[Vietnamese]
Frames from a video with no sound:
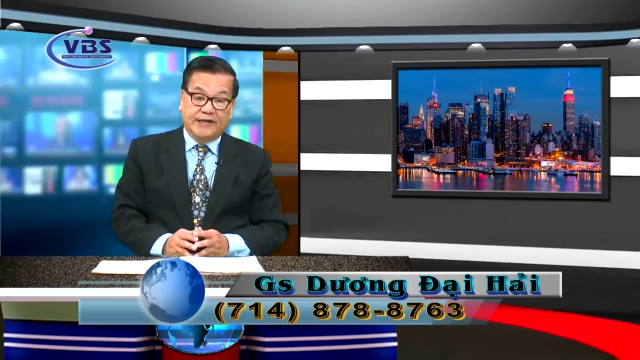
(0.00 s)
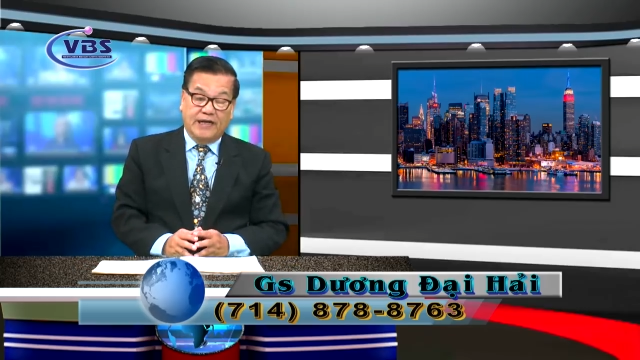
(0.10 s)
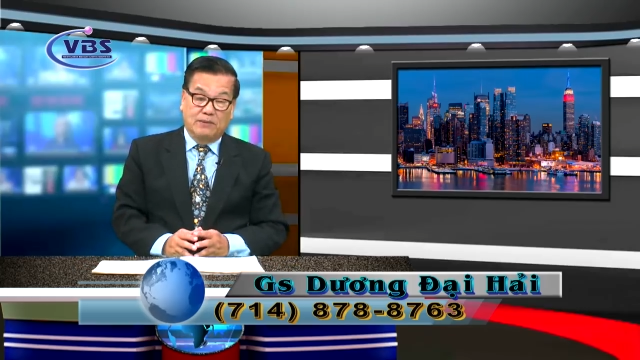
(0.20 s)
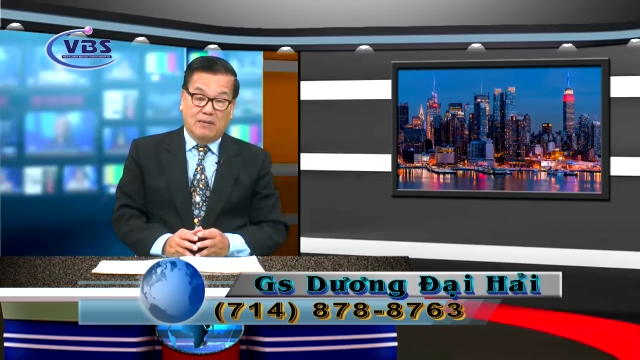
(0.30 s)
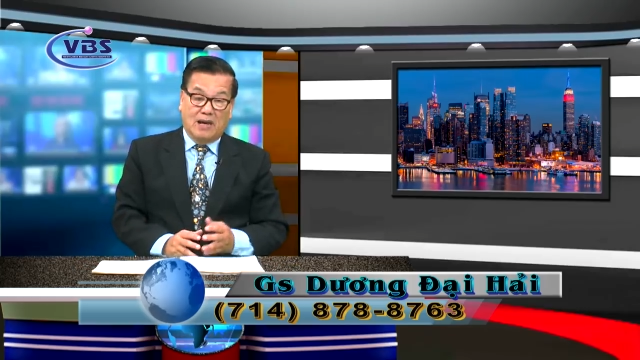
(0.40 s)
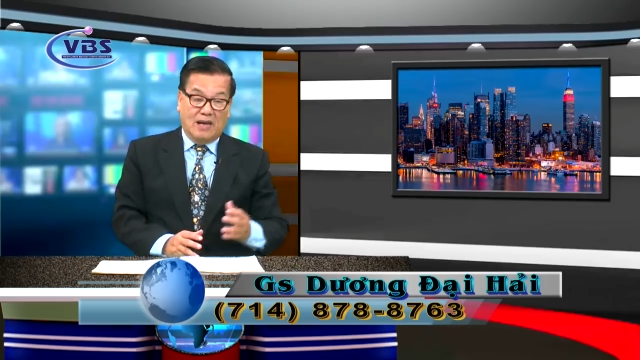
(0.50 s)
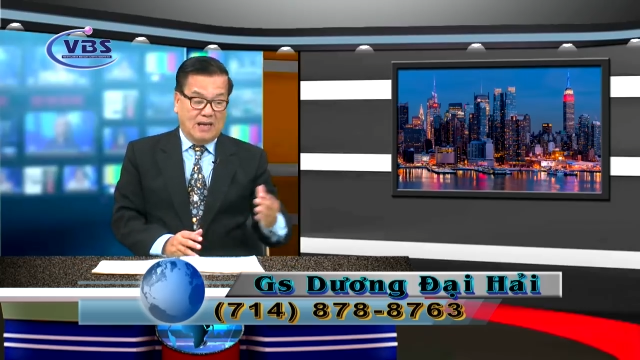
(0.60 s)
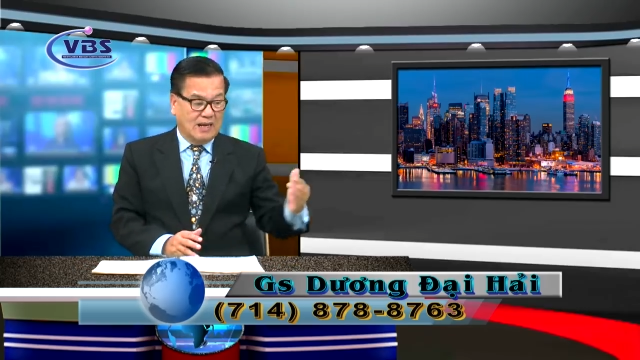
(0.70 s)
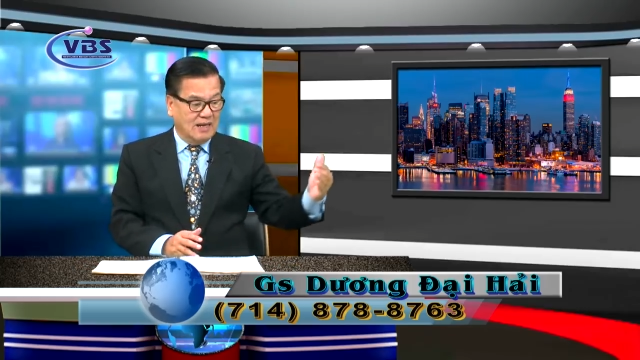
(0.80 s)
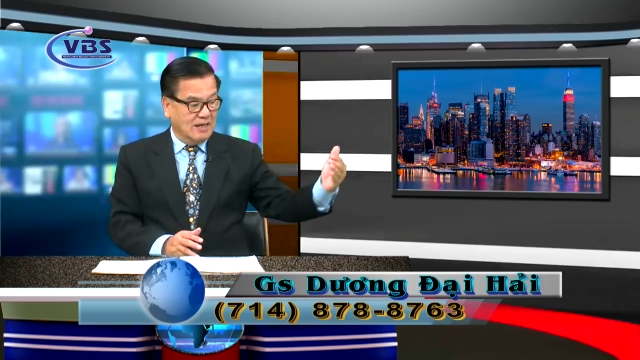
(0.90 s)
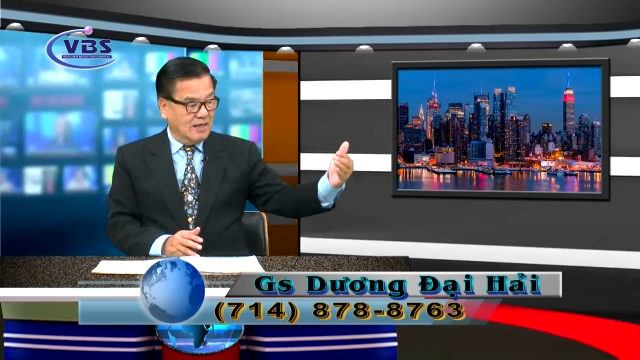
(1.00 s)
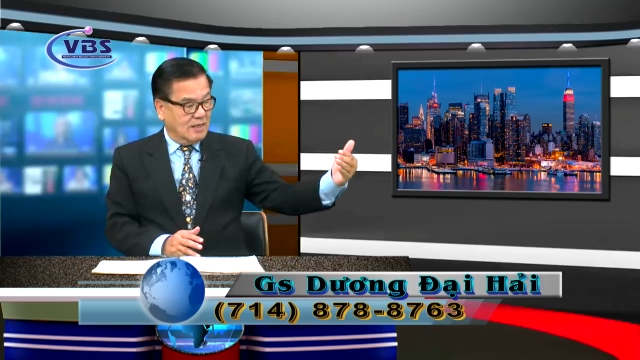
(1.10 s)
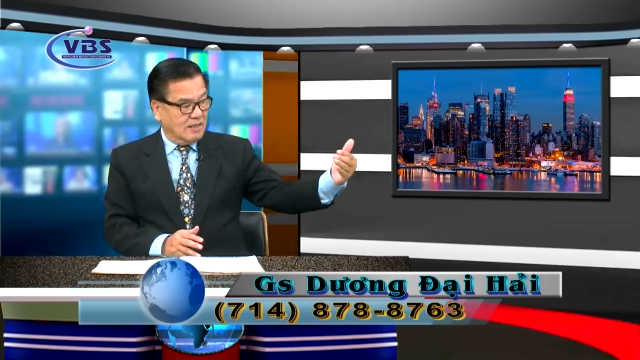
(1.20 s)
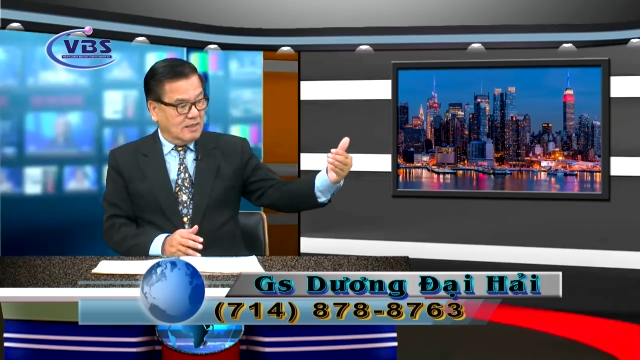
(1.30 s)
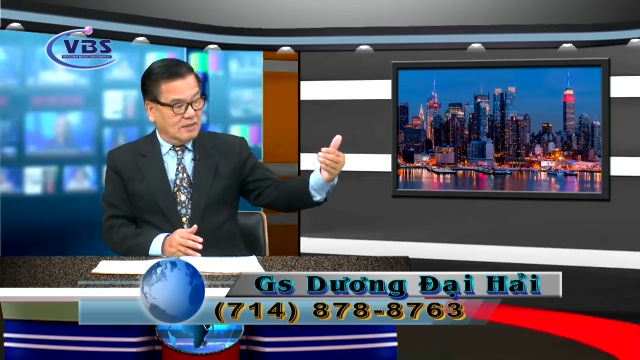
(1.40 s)
khi mà
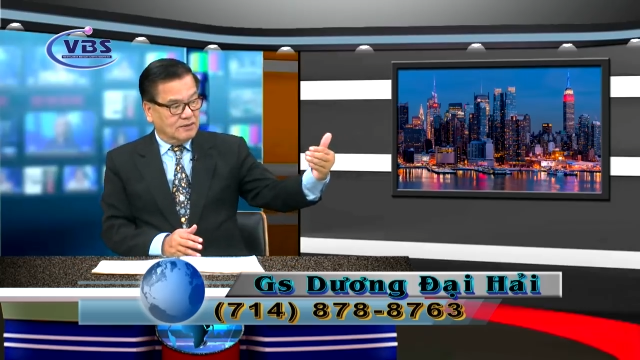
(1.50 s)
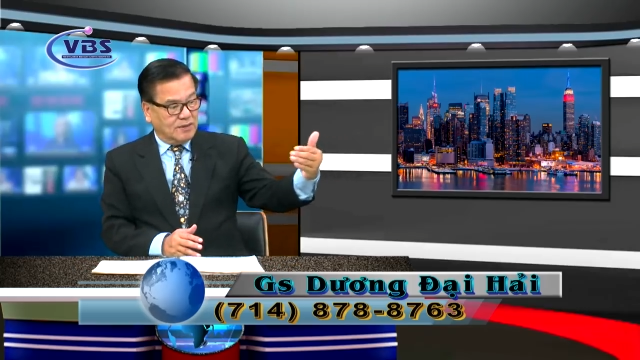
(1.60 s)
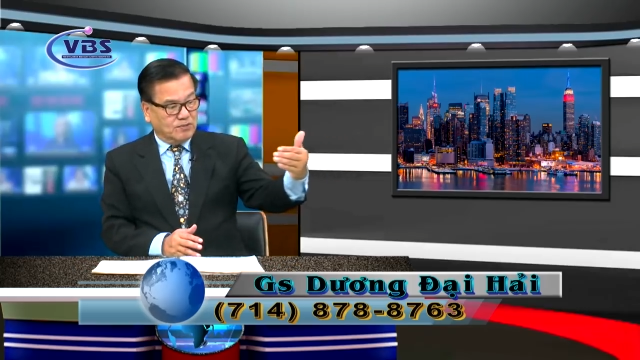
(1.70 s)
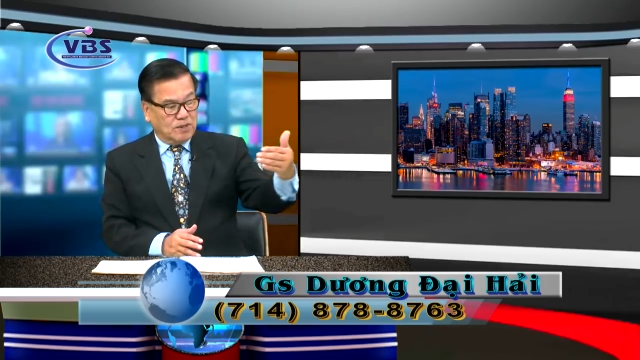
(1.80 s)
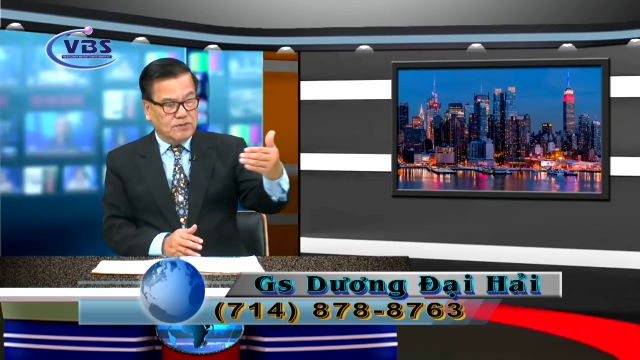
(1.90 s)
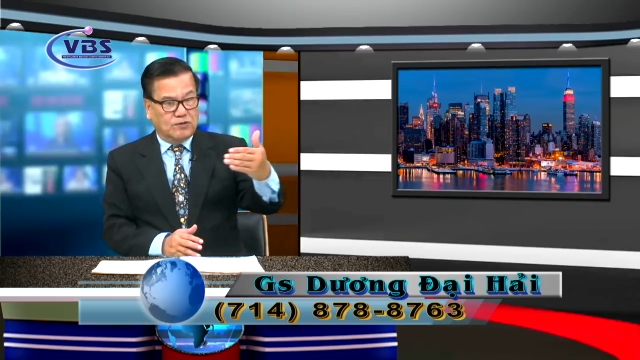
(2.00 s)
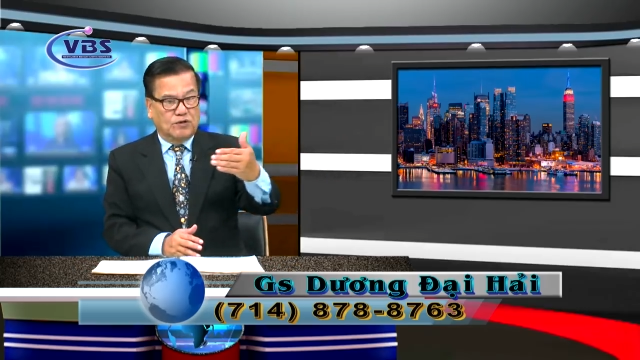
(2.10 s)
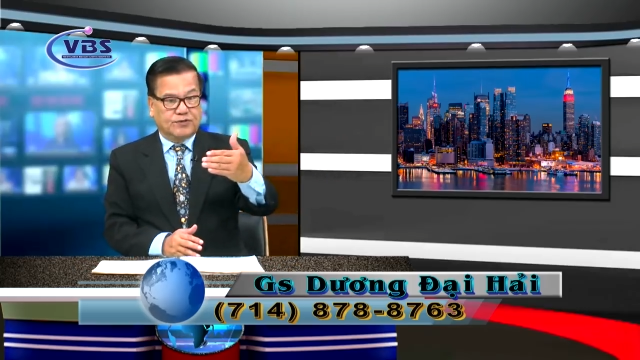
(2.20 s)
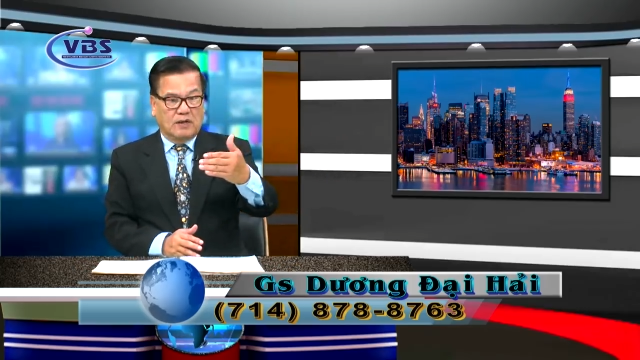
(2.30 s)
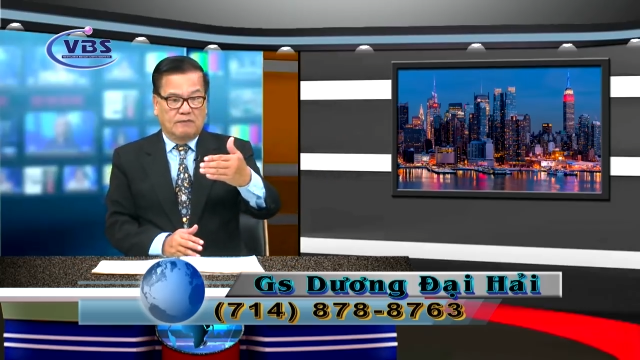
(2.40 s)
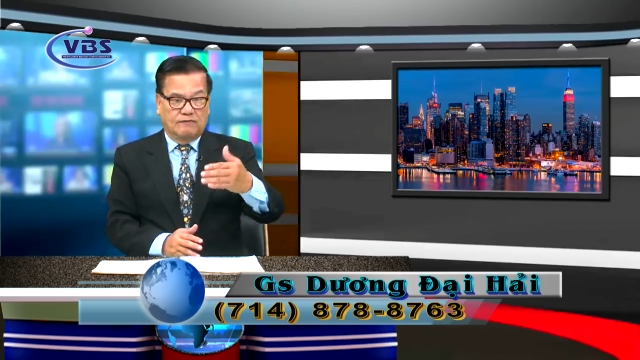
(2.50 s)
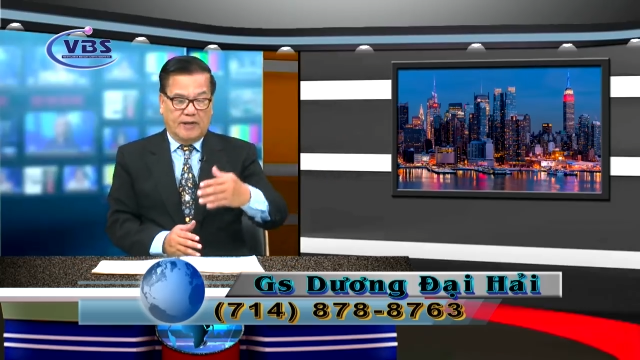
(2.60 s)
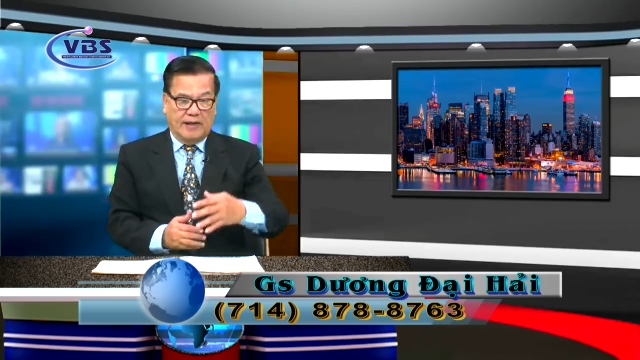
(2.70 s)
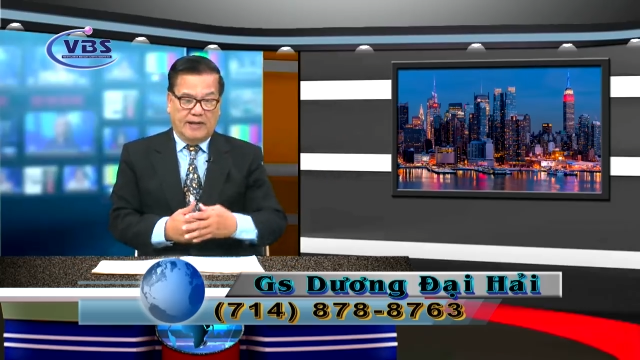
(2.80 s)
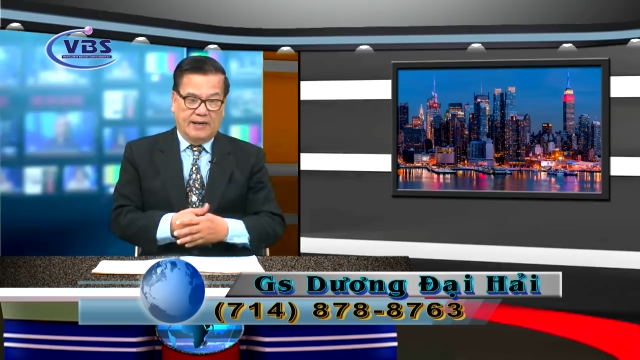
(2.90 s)
Tổng thống Donald Trump
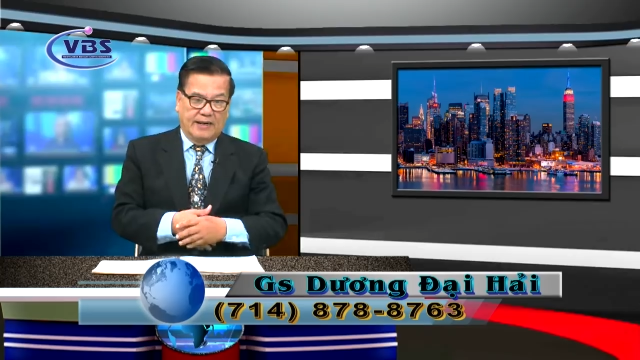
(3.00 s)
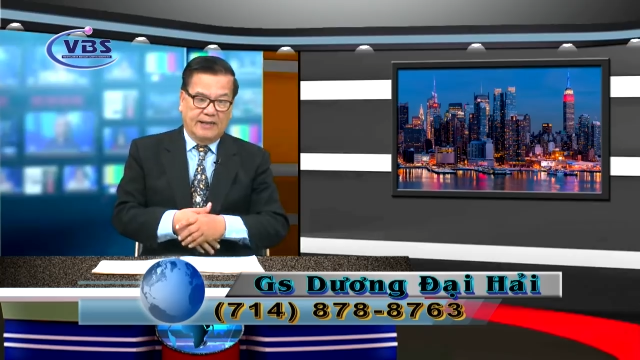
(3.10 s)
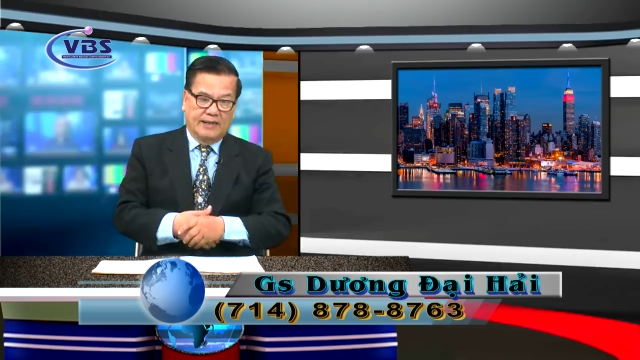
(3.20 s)
về